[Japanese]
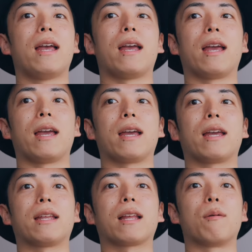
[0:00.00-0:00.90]

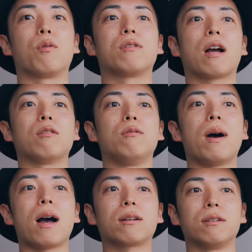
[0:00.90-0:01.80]
えー、なんか僕がう
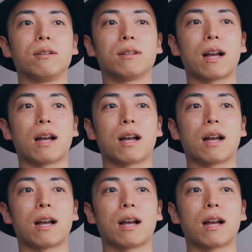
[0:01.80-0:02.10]
まく、